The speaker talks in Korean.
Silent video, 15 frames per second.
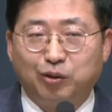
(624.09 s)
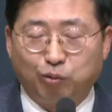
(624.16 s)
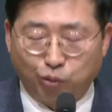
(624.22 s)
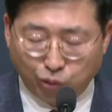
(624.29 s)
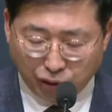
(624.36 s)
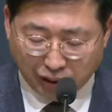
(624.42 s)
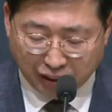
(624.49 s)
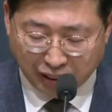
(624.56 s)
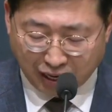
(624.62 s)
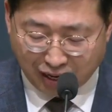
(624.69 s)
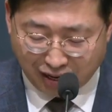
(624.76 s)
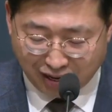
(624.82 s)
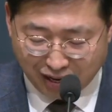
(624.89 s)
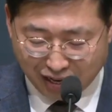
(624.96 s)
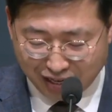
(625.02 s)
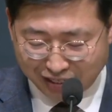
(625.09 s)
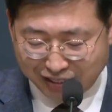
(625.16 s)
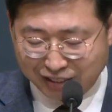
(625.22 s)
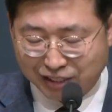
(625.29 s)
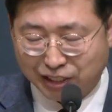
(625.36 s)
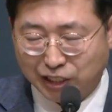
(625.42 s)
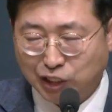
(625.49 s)
우리가
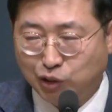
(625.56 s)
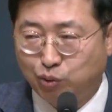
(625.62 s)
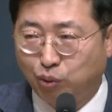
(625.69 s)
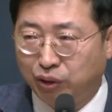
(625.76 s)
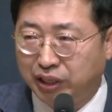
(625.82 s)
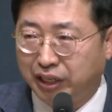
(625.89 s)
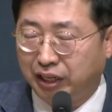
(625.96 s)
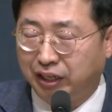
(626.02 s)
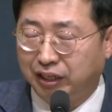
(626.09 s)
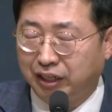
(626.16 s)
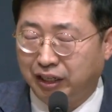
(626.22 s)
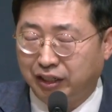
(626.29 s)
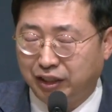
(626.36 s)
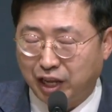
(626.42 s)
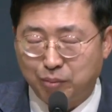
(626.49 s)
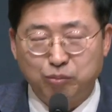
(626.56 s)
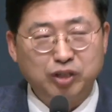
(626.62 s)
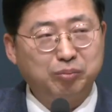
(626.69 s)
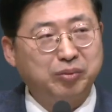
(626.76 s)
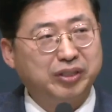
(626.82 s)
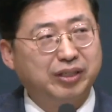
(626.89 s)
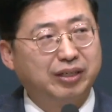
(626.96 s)
그리스도인이기
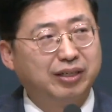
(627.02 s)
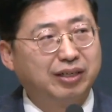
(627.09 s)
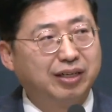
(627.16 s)
때문입니다.